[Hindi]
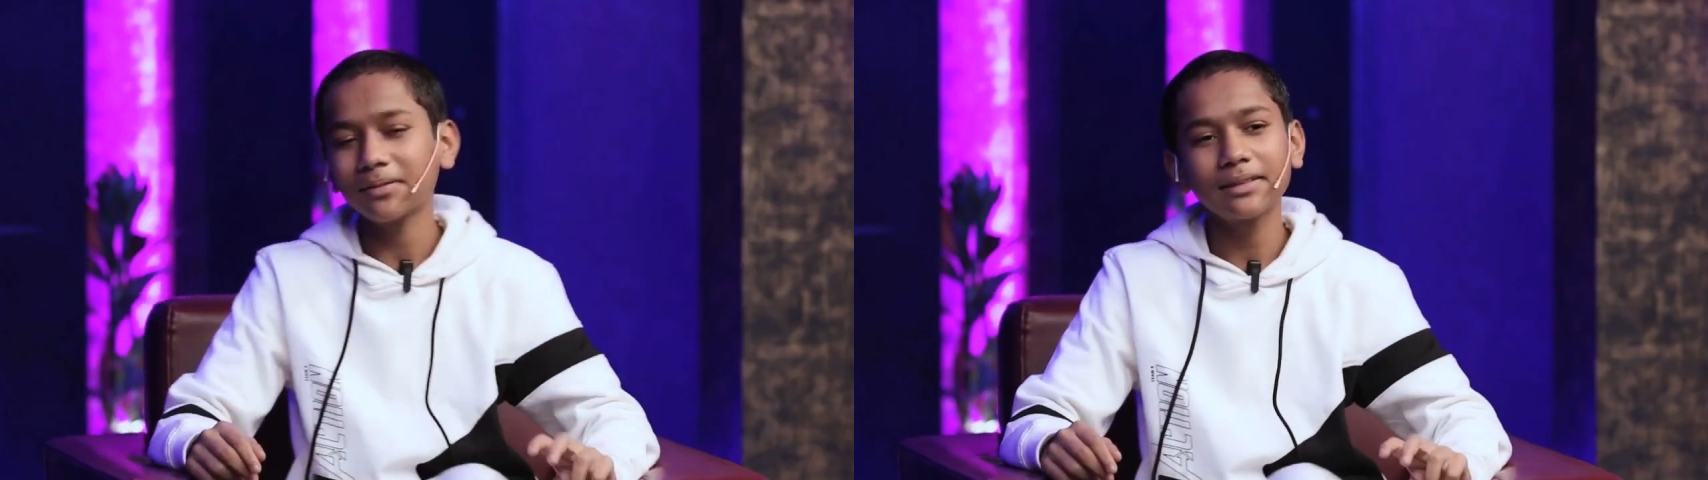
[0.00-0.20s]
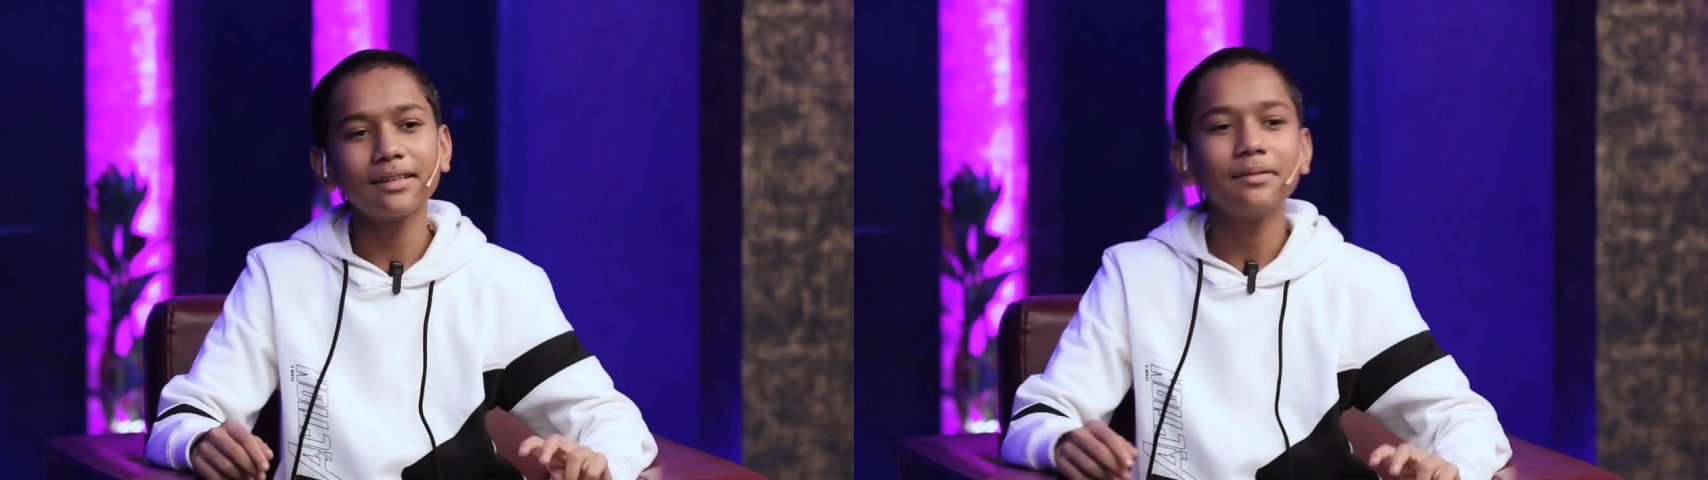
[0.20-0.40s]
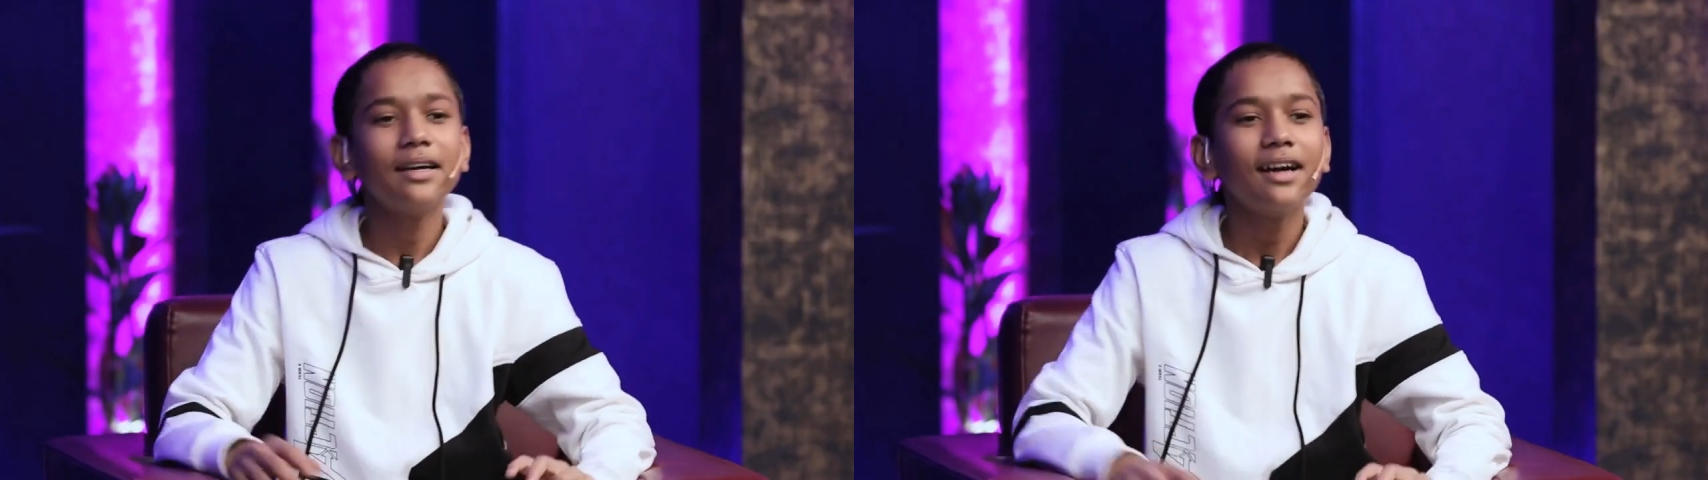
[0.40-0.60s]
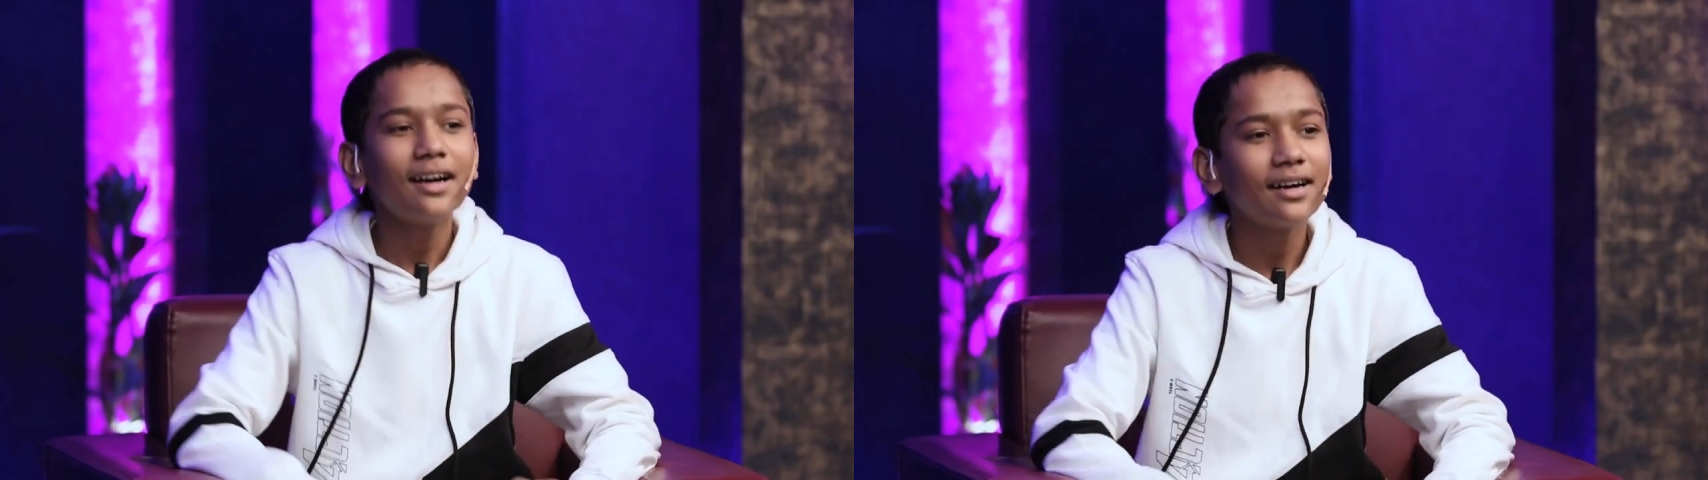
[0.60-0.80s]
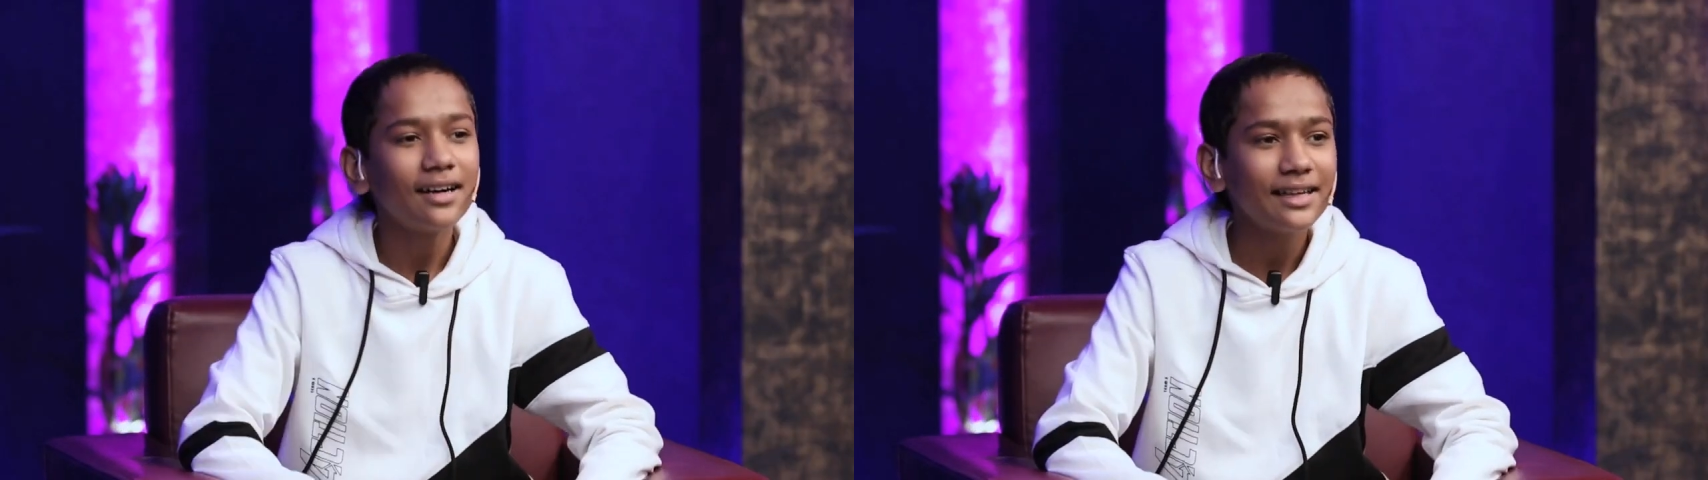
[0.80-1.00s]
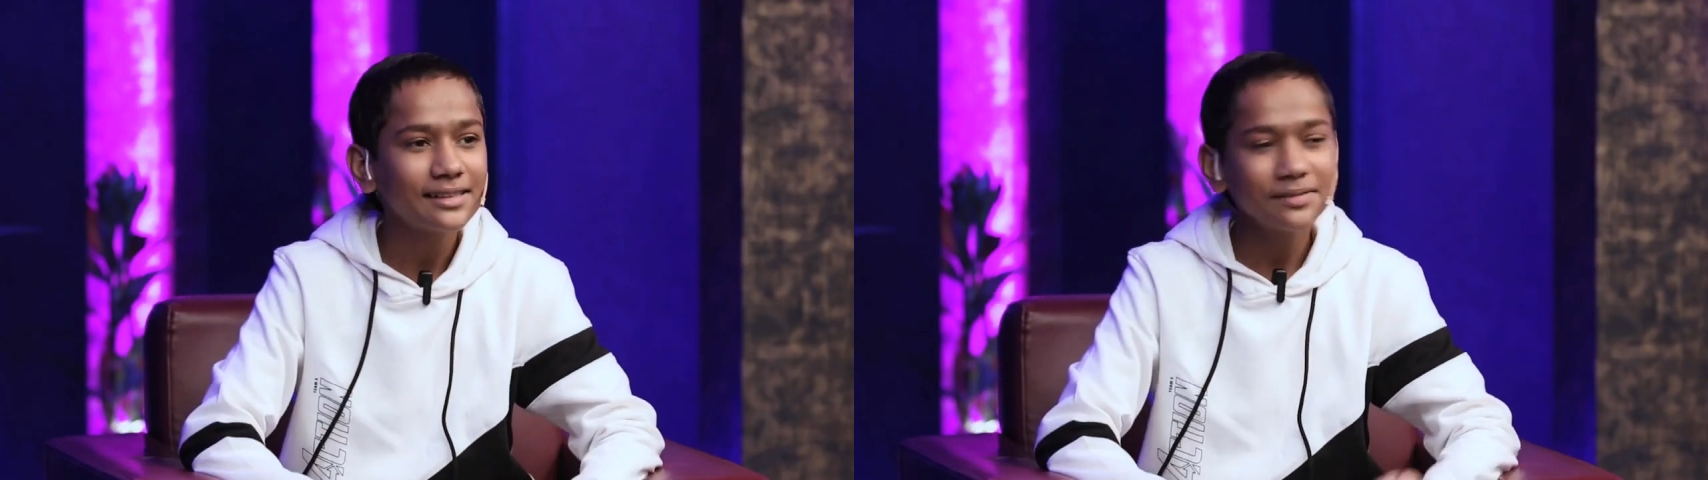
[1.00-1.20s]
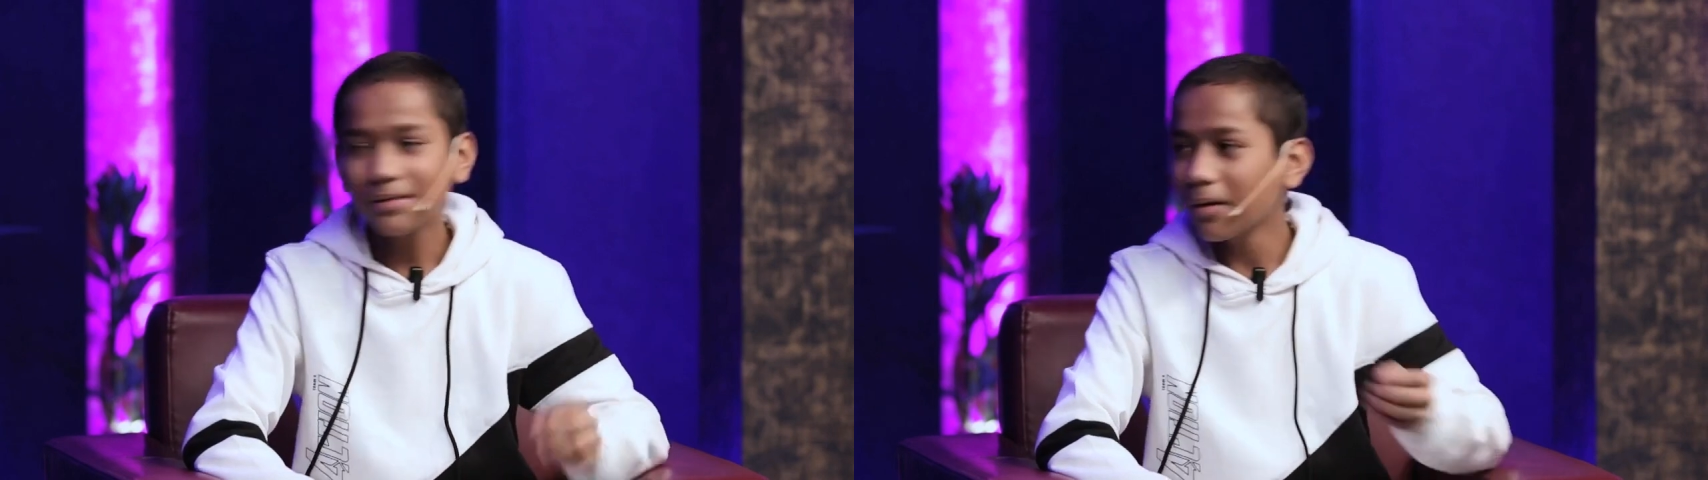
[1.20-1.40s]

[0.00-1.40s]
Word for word: था मतलब आ, uh, ऐसे मतलब